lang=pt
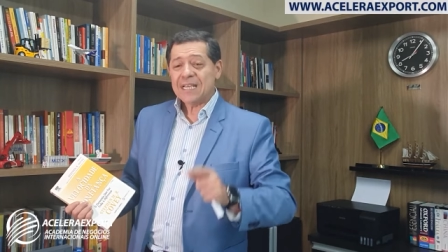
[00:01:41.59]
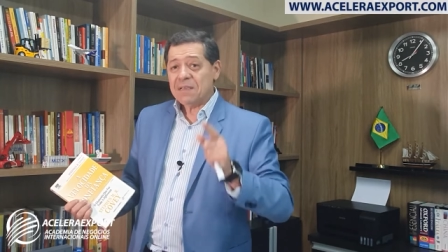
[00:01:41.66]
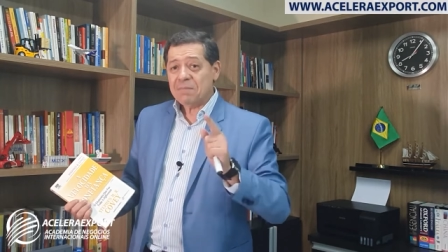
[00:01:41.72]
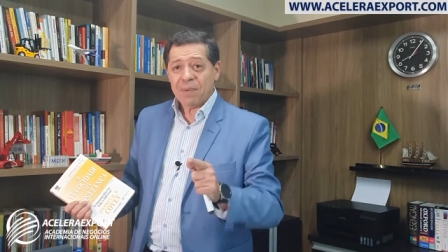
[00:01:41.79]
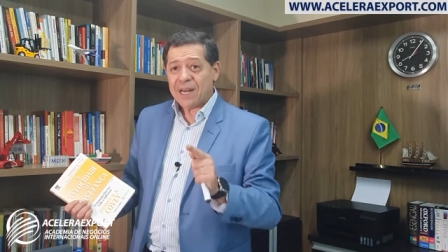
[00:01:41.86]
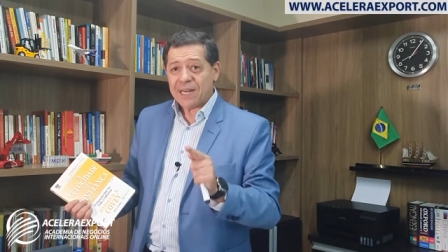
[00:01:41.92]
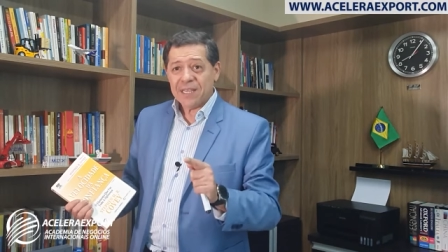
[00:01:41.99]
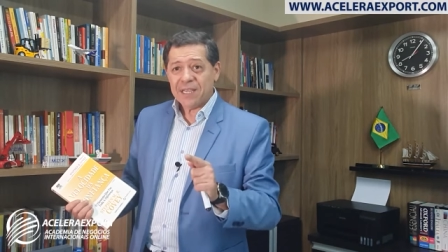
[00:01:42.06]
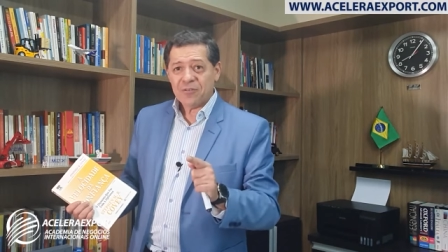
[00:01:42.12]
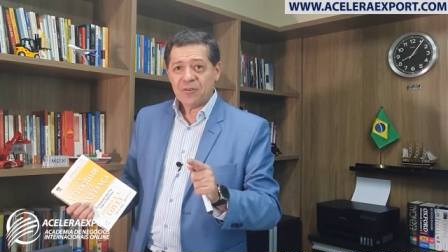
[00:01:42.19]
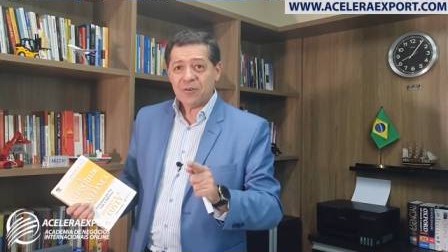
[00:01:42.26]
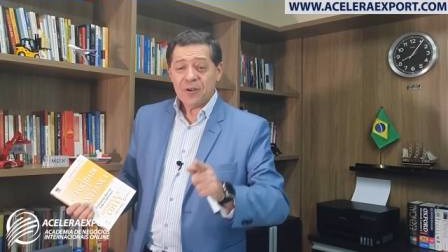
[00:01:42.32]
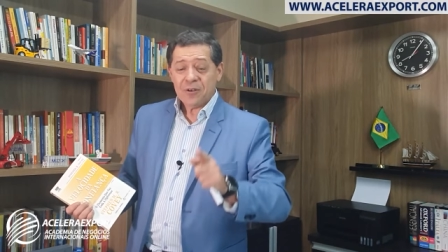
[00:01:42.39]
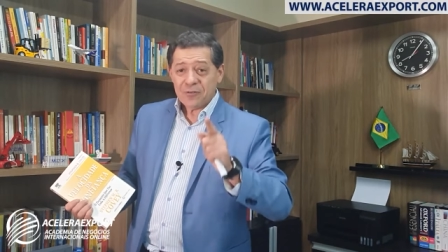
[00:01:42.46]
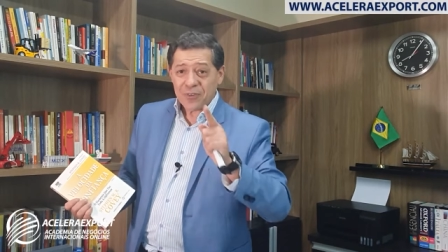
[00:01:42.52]

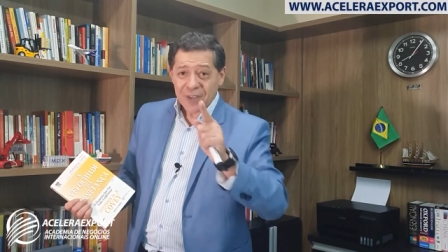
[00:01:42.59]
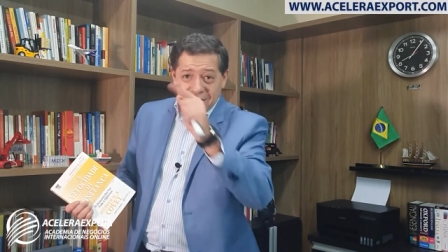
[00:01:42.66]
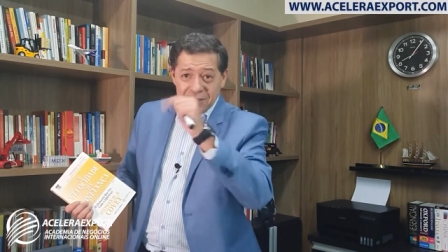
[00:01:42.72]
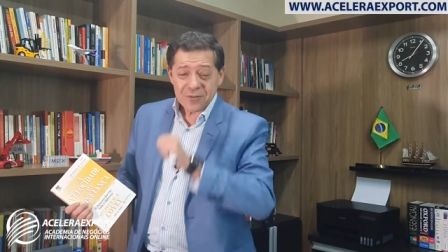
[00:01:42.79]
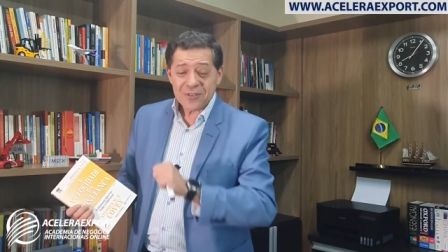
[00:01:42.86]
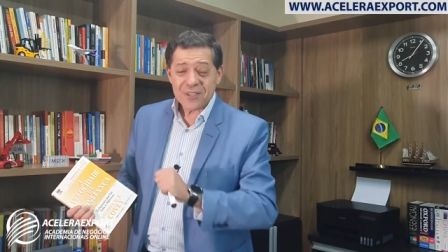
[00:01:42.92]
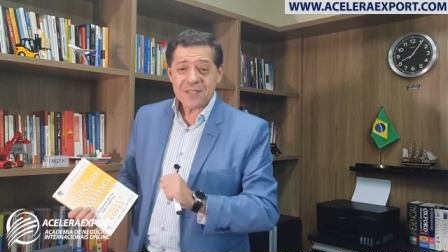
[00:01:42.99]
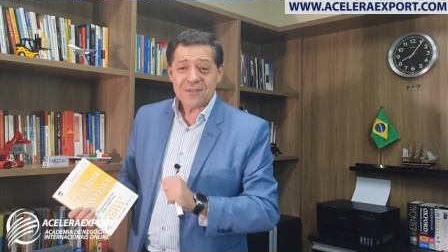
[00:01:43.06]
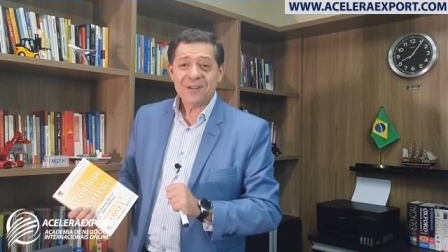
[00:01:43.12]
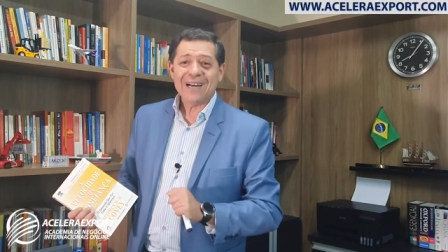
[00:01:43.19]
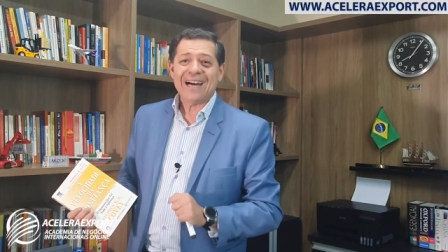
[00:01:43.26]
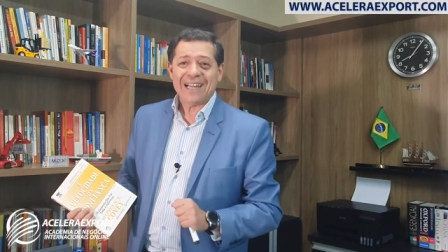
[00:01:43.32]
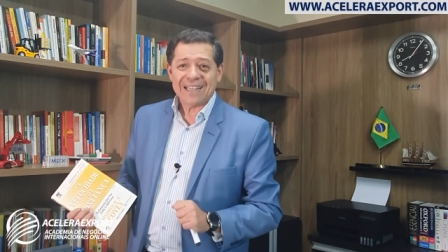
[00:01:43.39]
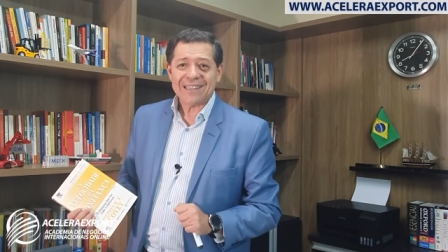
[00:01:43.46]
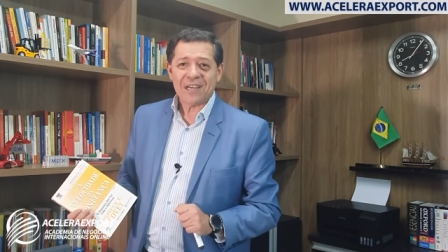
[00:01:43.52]
imperdível. Fica no vídeo
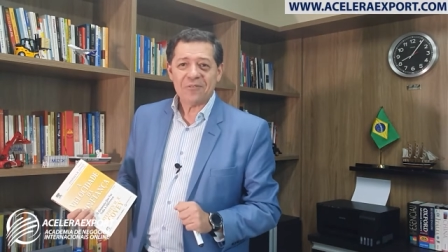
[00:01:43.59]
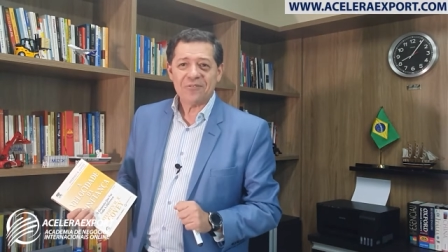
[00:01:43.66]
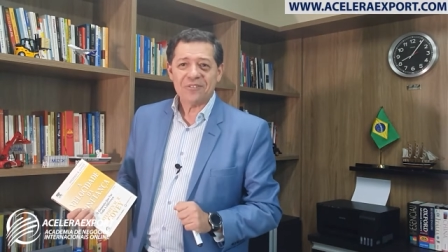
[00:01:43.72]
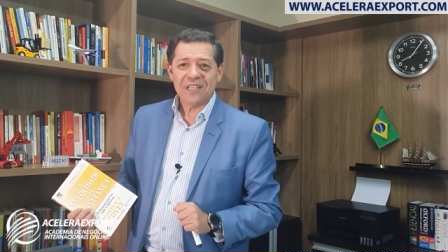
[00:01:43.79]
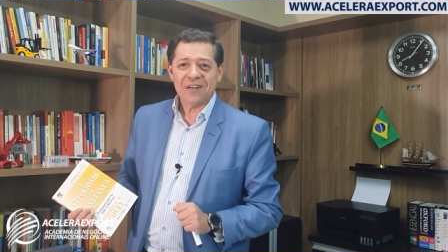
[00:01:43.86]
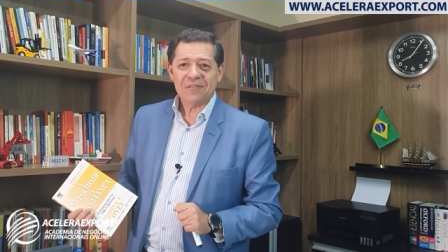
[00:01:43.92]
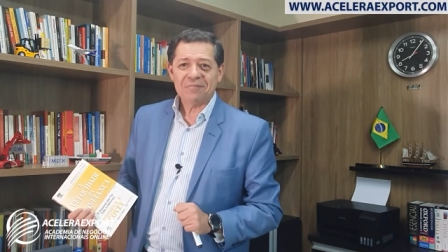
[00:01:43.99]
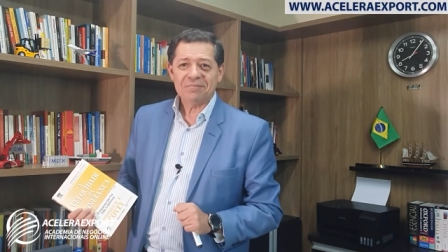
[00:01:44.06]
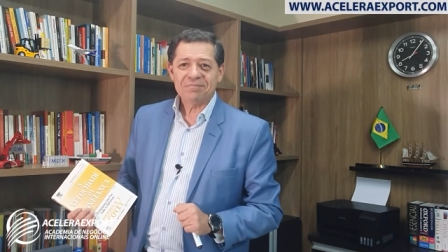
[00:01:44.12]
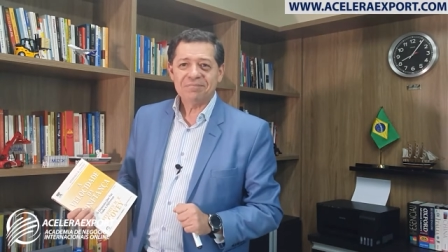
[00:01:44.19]
até o final.